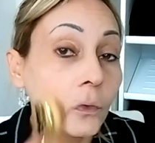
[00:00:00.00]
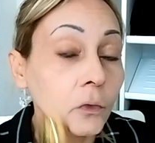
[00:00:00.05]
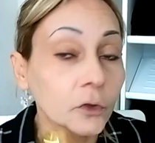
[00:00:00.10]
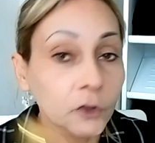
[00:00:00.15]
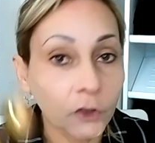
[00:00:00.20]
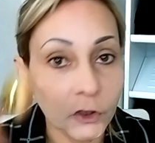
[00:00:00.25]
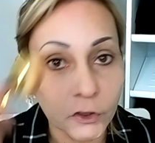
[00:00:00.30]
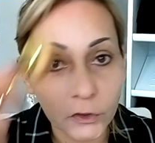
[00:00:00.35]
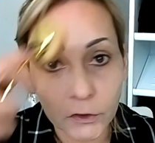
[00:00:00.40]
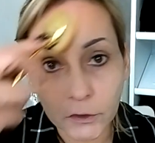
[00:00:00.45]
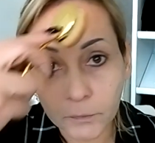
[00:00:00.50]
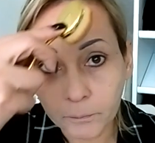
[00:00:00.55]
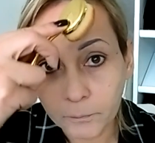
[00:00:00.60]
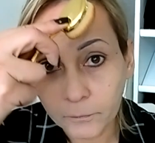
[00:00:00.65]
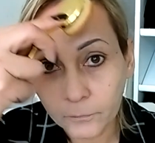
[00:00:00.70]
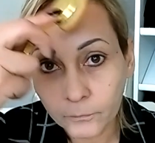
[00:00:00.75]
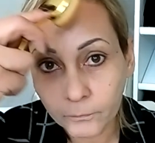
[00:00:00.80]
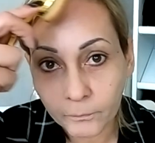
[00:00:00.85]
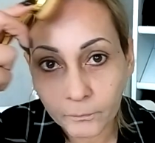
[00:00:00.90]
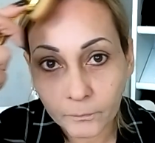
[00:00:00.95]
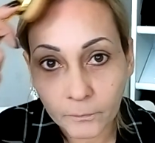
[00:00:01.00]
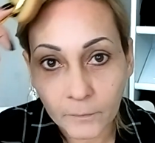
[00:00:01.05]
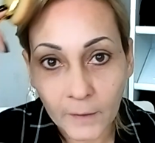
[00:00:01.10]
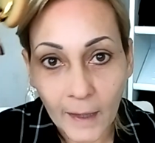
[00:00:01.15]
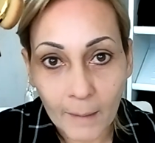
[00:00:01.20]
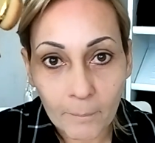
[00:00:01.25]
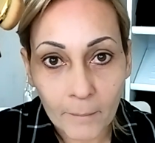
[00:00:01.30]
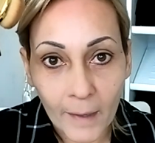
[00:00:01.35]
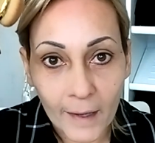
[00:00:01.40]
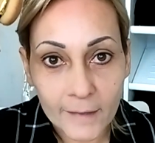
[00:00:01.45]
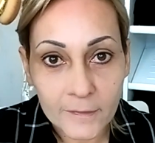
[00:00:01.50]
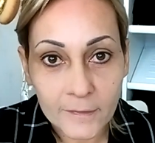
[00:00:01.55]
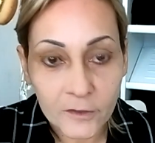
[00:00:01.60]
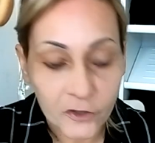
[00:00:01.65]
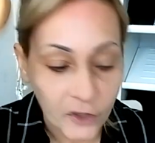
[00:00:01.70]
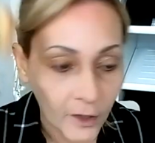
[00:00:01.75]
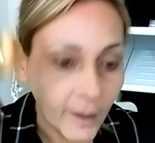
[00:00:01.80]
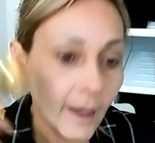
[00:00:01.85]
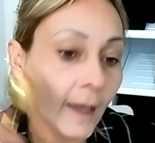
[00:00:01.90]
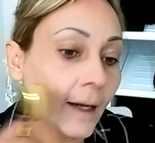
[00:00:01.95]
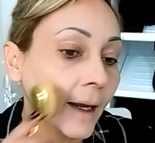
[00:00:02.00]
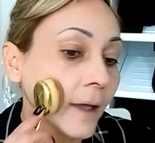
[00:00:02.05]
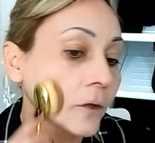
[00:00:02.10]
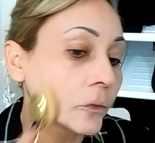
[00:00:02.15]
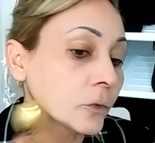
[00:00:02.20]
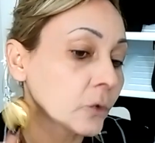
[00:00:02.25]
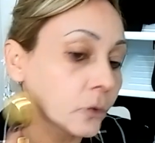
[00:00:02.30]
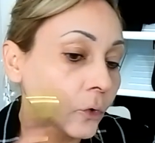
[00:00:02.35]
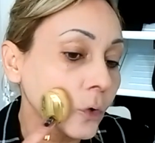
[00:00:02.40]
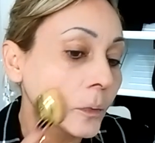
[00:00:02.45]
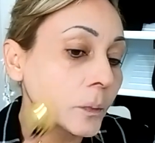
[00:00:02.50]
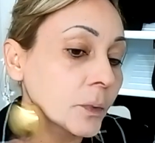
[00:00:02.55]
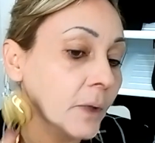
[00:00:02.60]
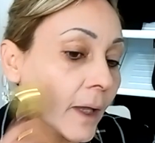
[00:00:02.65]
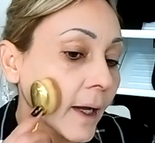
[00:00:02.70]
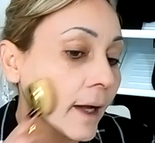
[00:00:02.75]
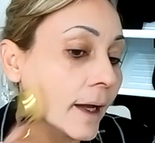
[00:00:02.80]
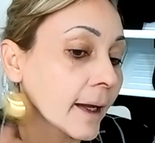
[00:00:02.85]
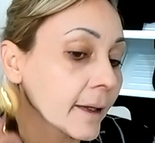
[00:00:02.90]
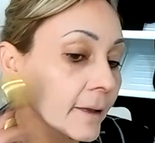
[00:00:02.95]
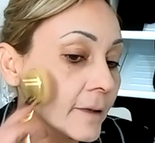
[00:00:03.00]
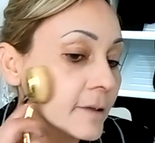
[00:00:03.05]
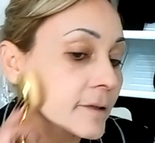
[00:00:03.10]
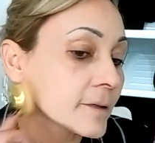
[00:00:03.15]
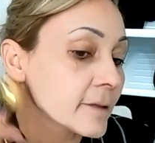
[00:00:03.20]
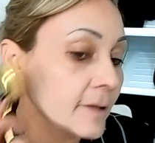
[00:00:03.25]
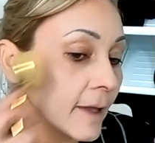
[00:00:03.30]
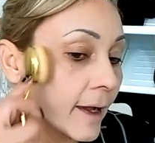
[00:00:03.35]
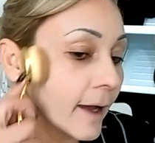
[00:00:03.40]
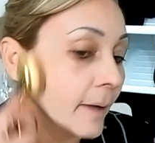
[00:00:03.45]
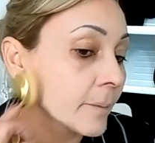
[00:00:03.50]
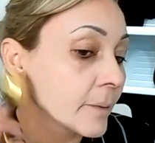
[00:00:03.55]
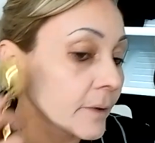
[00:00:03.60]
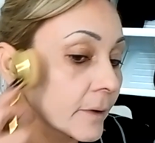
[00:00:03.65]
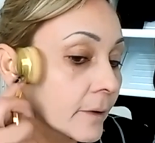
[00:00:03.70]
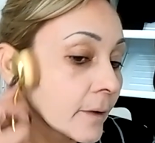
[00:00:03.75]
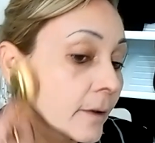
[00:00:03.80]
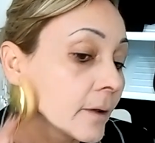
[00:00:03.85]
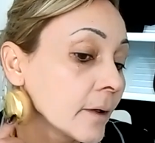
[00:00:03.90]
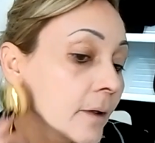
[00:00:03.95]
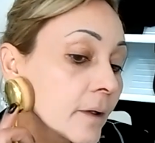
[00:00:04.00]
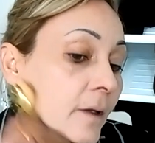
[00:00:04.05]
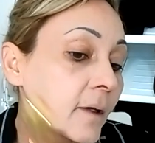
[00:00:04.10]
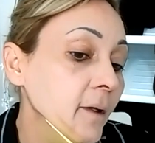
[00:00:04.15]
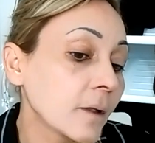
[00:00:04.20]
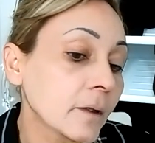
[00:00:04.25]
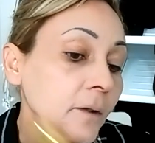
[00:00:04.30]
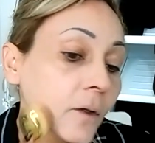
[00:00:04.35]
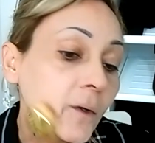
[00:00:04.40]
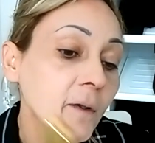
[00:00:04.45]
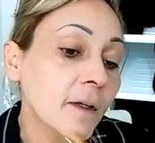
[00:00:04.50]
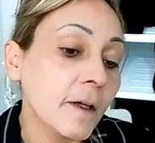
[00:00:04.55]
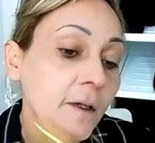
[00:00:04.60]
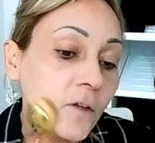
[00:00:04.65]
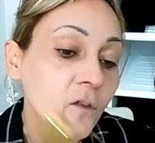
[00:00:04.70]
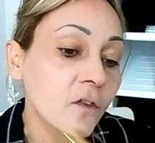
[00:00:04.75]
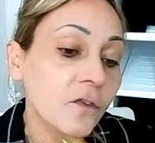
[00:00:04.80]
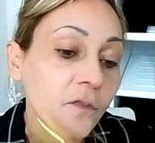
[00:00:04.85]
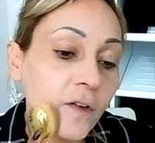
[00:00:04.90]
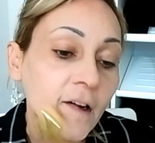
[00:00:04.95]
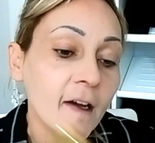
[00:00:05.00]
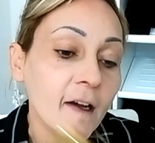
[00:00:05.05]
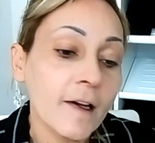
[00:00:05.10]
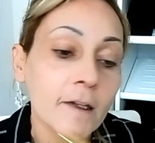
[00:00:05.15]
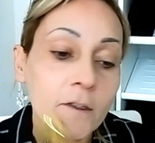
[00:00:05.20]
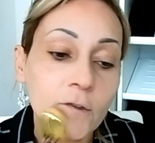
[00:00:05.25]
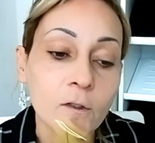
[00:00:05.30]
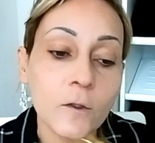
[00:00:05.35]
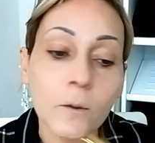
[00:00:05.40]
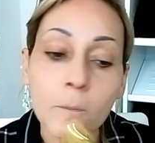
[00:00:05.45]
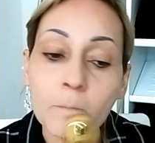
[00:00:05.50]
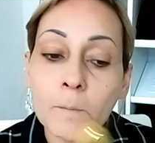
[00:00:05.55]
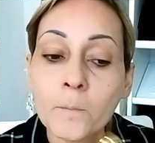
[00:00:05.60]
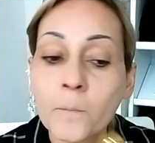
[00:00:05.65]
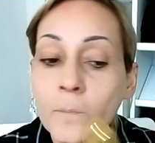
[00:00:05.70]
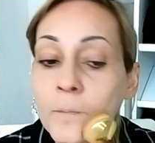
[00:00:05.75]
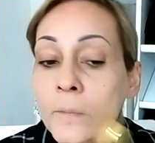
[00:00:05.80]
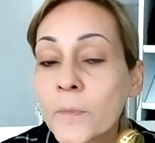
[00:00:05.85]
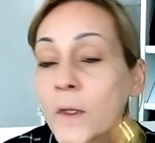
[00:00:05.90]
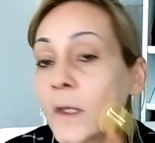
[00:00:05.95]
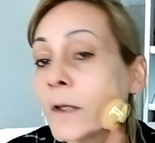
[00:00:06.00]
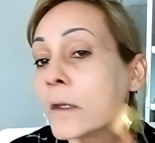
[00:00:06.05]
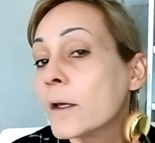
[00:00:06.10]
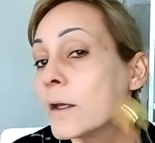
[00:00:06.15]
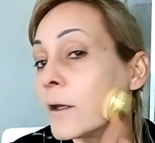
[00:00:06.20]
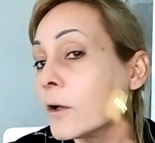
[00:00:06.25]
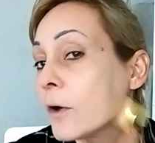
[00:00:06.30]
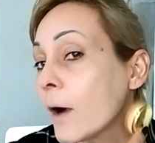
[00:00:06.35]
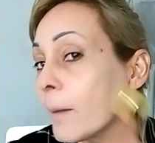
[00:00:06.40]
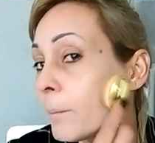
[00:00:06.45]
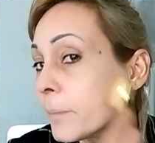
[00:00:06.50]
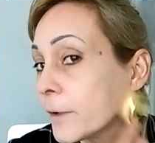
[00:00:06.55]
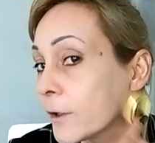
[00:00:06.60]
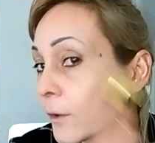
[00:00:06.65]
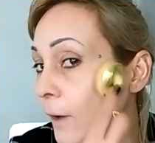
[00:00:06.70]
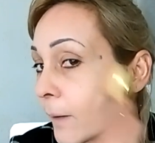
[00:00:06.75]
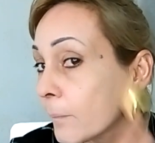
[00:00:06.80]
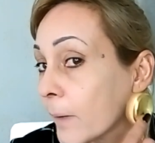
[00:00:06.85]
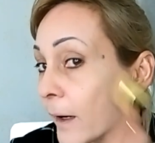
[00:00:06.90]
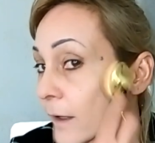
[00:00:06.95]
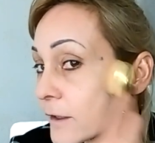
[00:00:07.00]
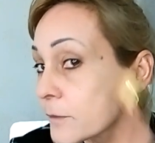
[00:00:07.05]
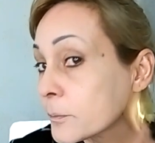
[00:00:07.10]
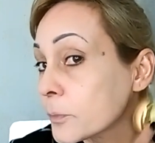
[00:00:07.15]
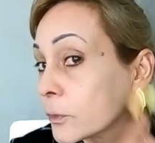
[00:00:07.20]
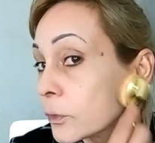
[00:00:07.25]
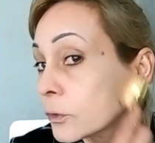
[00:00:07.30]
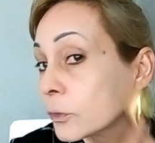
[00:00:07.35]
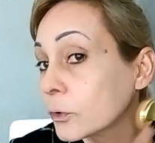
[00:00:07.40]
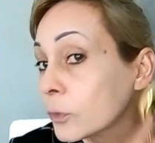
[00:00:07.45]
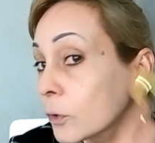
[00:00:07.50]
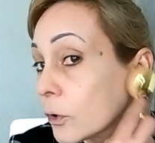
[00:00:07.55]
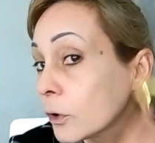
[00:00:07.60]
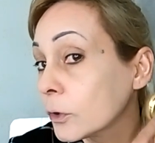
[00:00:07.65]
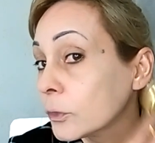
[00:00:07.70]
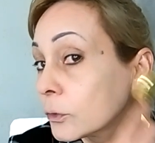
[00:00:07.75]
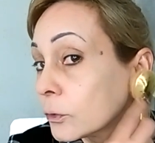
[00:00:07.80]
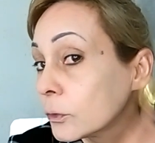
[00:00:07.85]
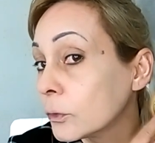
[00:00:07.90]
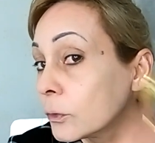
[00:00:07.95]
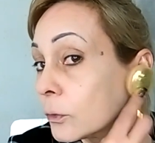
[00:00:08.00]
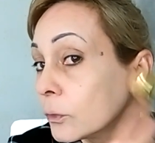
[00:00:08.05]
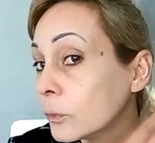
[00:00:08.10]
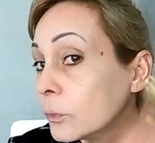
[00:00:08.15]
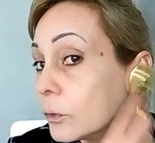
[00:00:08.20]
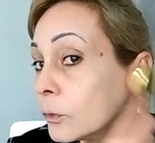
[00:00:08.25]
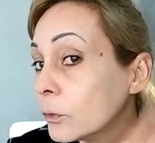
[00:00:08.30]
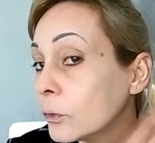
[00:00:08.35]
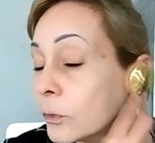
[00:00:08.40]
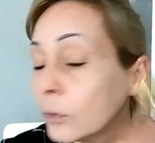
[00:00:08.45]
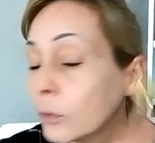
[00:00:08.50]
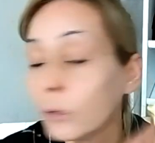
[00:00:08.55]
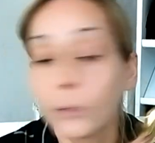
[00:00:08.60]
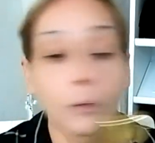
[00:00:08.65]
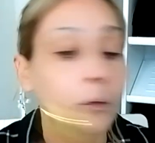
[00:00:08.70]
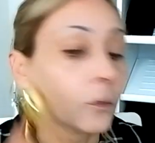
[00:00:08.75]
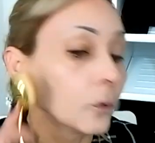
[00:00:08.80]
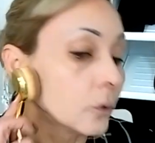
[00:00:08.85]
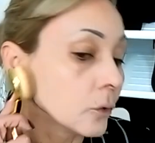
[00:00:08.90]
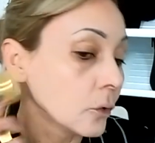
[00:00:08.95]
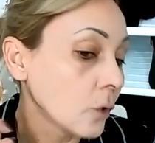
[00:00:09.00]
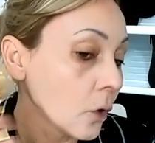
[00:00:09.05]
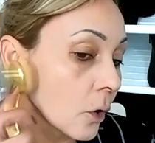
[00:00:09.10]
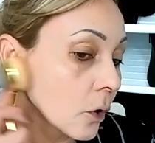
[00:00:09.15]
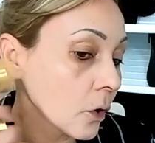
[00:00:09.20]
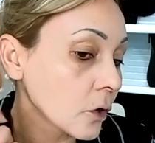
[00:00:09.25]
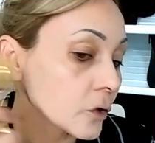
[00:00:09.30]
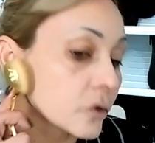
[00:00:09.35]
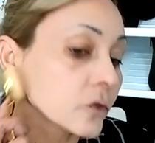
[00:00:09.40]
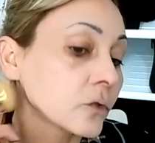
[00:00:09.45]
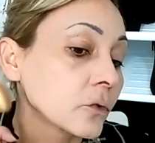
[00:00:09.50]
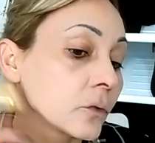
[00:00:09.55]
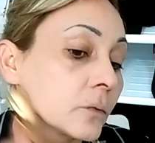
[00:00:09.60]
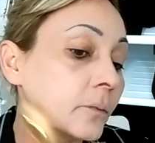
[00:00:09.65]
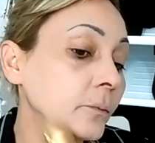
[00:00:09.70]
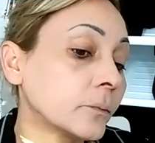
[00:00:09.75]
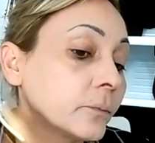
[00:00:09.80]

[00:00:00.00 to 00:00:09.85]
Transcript: de da base chegar lá no topo da raiz, sabe? Então, o que que eu faço? Eu aplico a base por todo o, o rosto